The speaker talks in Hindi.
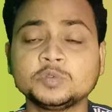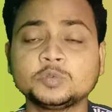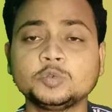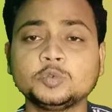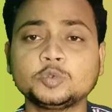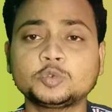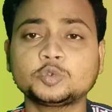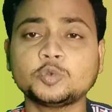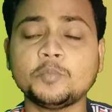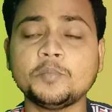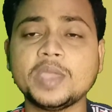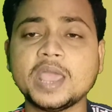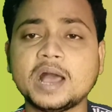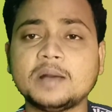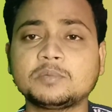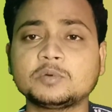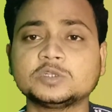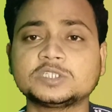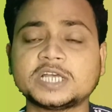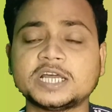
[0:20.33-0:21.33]
तो दोस्तों मैं
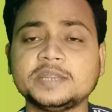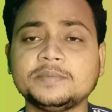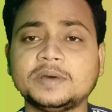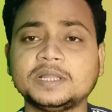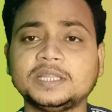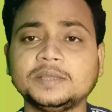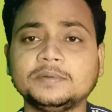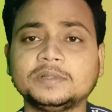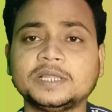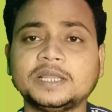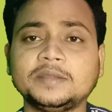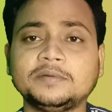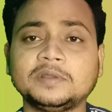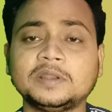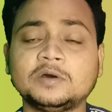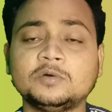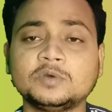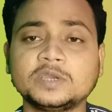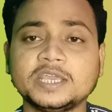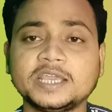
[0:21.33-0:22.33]
आपको सारी बातें बताने
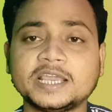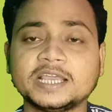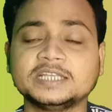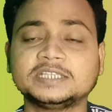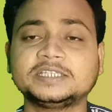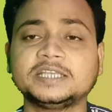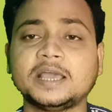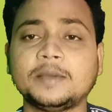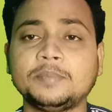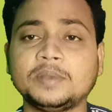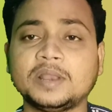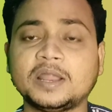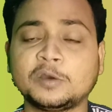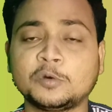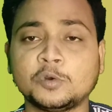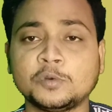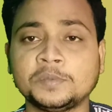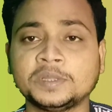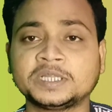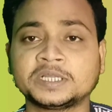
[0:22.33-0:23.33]
वाला हूँ कि कैसे आप
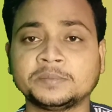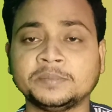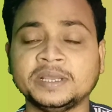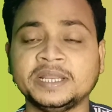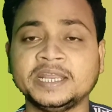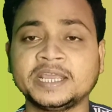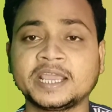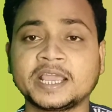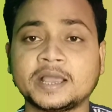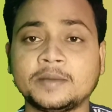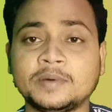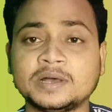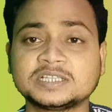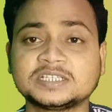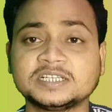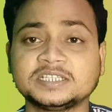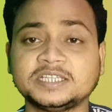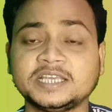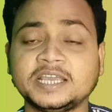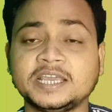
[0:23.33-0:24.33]
लाखों रुपये तक महीने के कमा
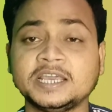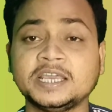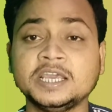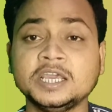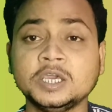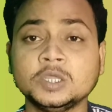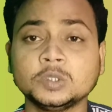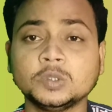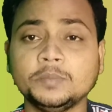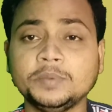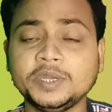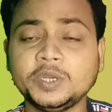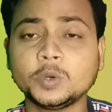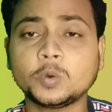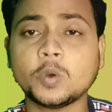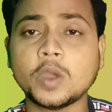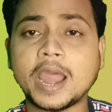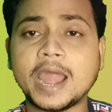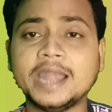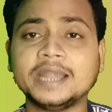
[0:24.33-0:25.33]
सकते हैं तो वीडियो
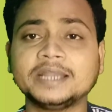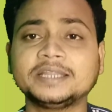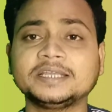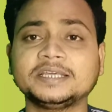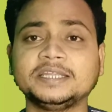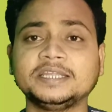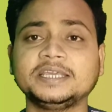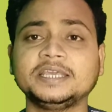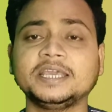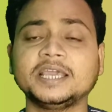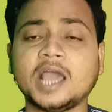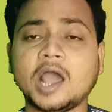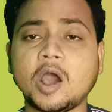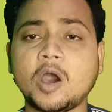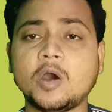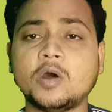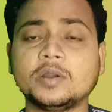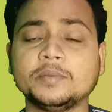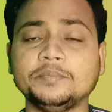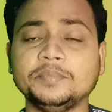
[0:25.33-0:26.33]
को एंड तक देखिएगा
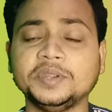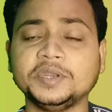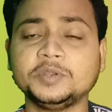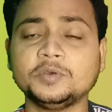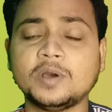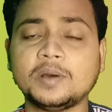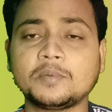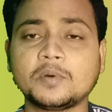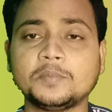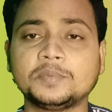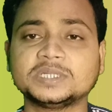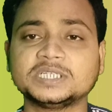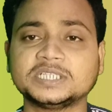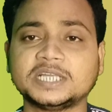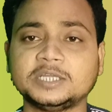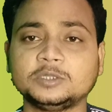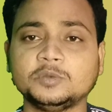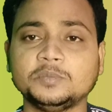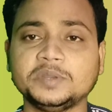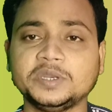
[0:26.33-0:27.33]
और वीडियो आपको
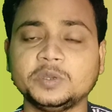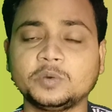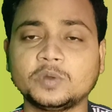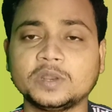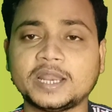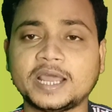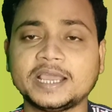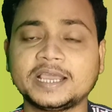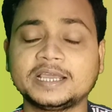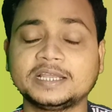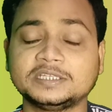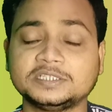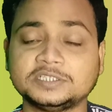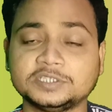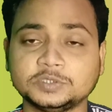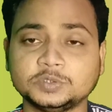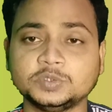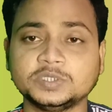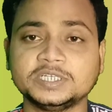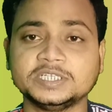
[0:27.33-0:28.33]
पसंद आए तो वीडियो को लाइक
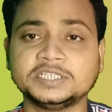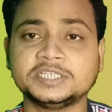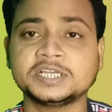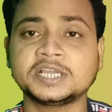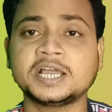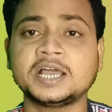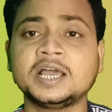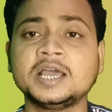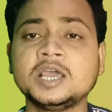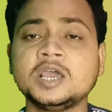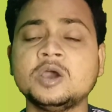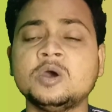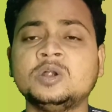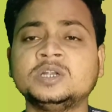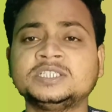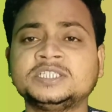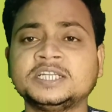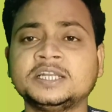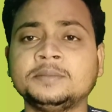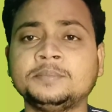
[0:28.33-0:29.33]
जरूर कीजिएगा
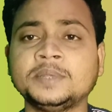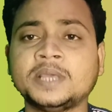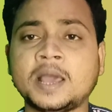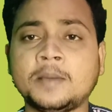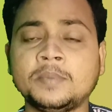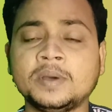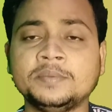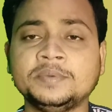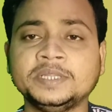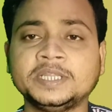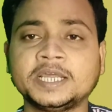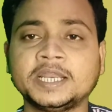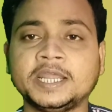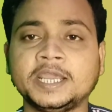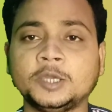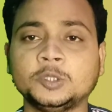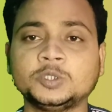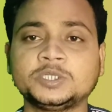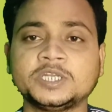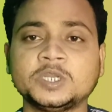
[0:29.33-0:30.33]
और चैनल पे आप अभी तक
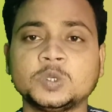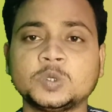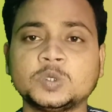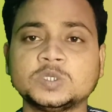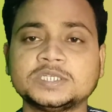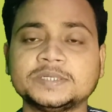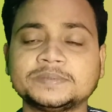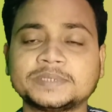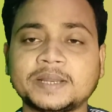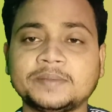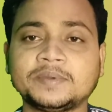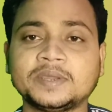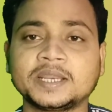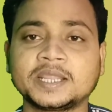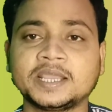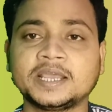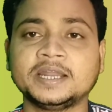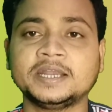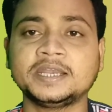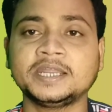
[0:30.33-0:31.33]
नहीं हो तो चैनल को सब्सक्राइब
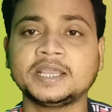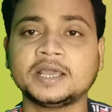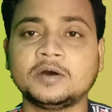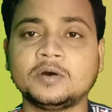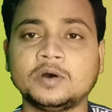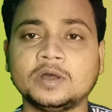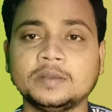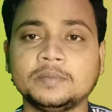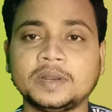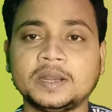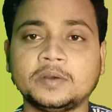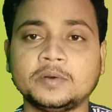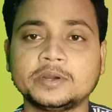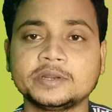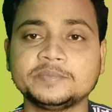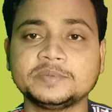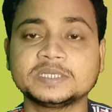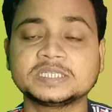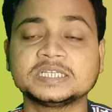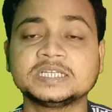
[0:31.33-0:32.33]
करके घंटी का ऑल वाला
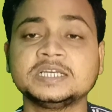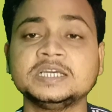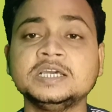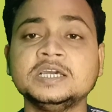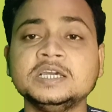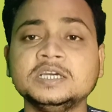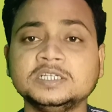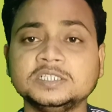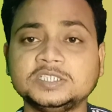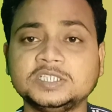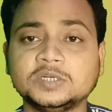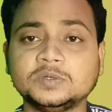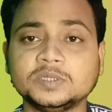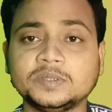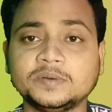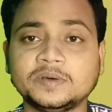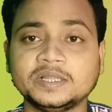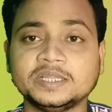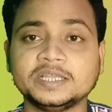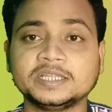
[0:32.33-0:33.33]
नोटिफिकेशन जरूर
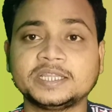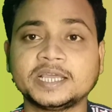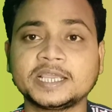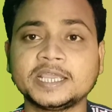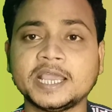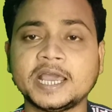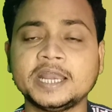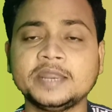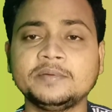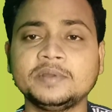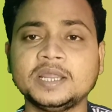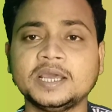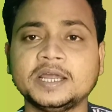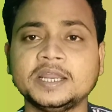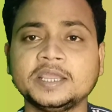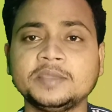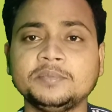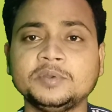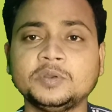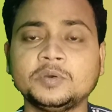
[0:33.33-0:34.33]
दबा दीजिए ताकि आने वाले
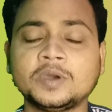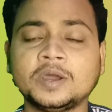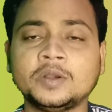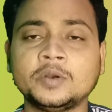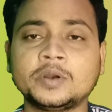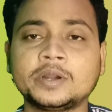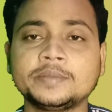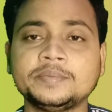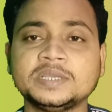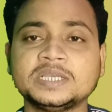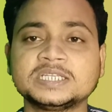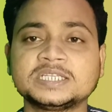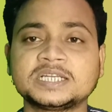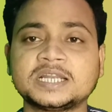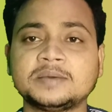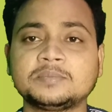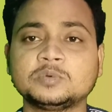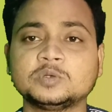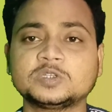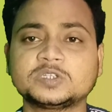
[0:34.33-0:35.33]
हर एक वीडियो का
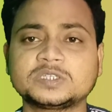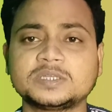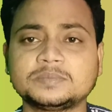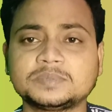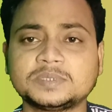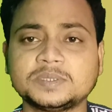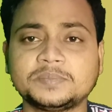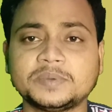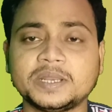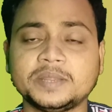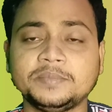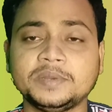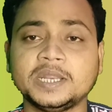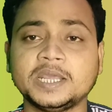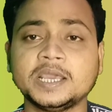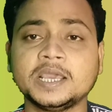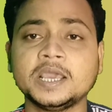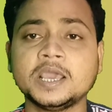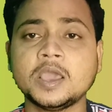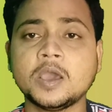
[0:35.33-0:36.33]
नोटिफिकेशन आपको सबसे पहले
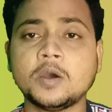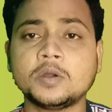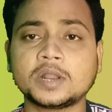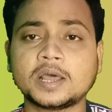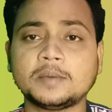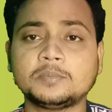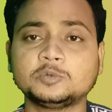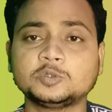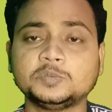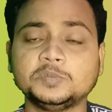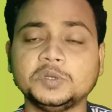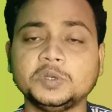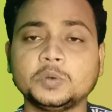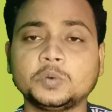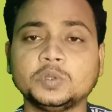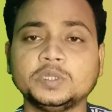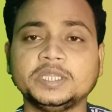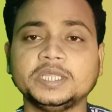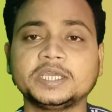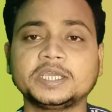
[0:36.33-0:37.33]
मिले और आप उस वीडियो
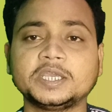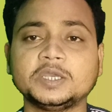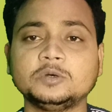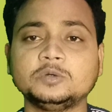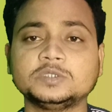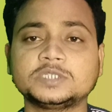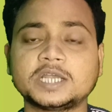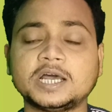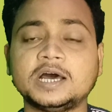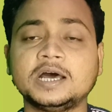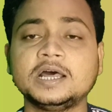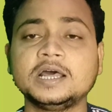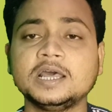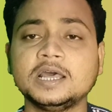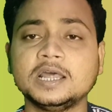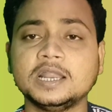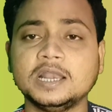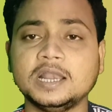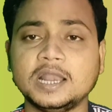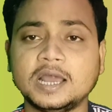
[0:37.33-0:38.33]
को देख के उसका
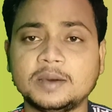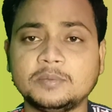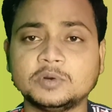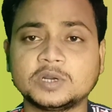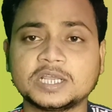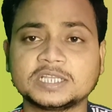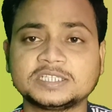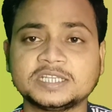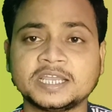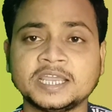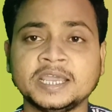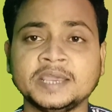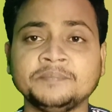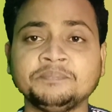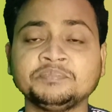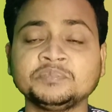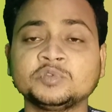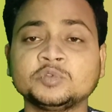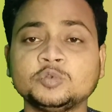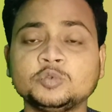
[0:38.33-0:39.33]
लाभ उठा सके
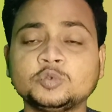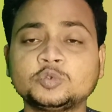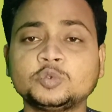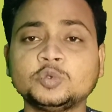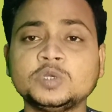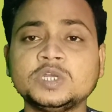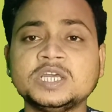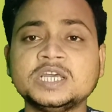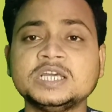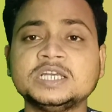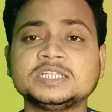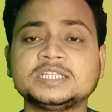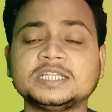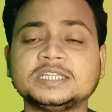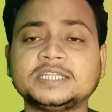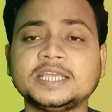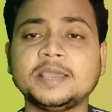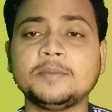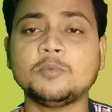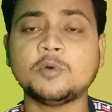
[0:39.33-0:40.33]
तो दोस्तों
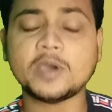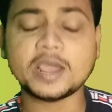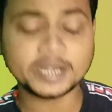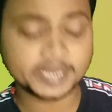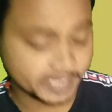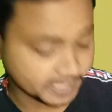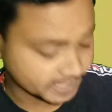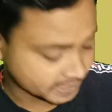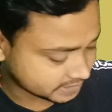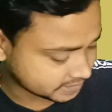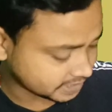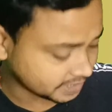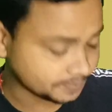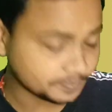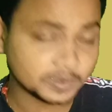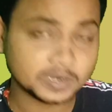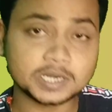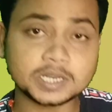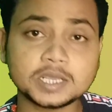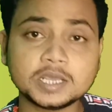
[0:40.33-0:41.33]
चलते हैं मोबाइल के स्क्रीन
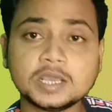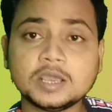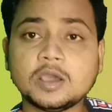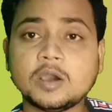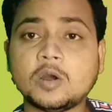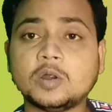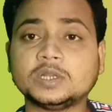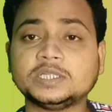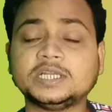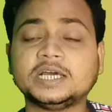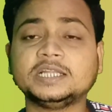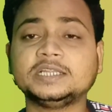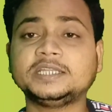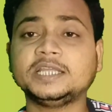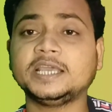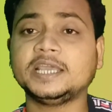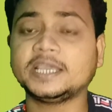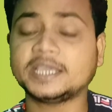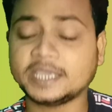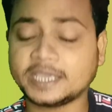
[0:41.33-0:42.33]
पर और
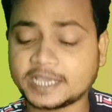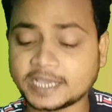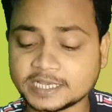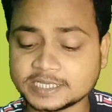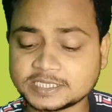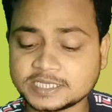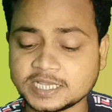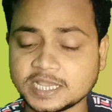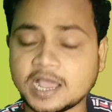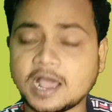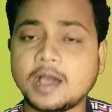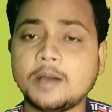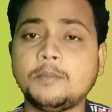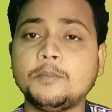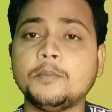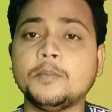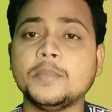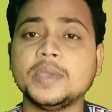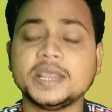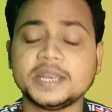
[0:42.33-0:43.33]
जानते हैं कि कैसे
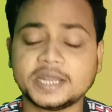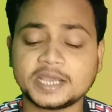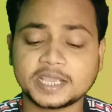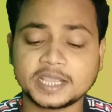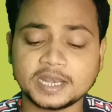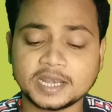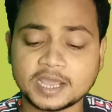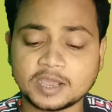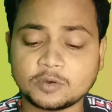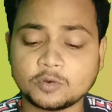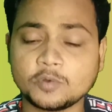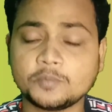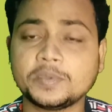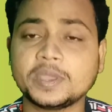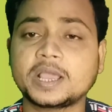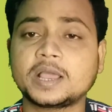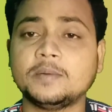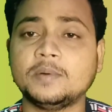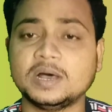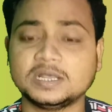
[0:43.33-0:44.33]
आप महीना के लाखों
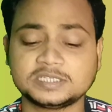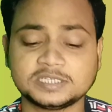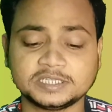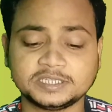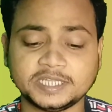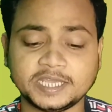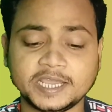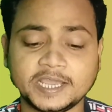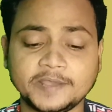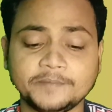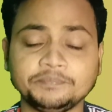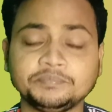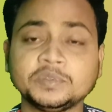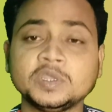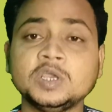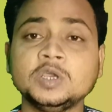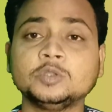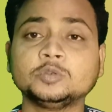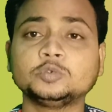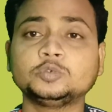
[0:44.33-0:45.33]
रुपये कमा सकते हैं
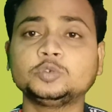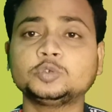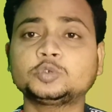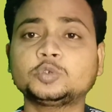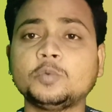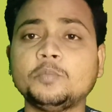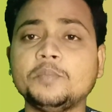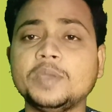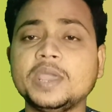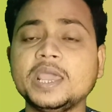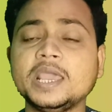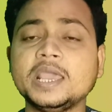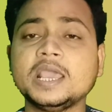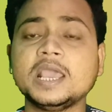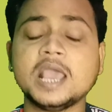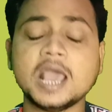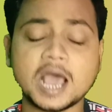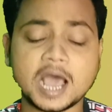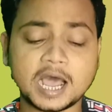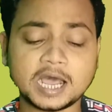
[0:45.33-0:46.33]
तो दोस्तों मैं
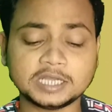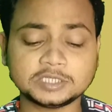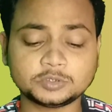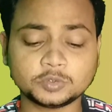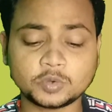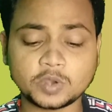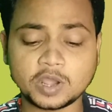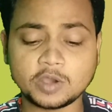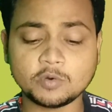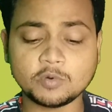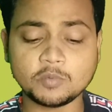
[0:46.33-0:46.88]
आ चुका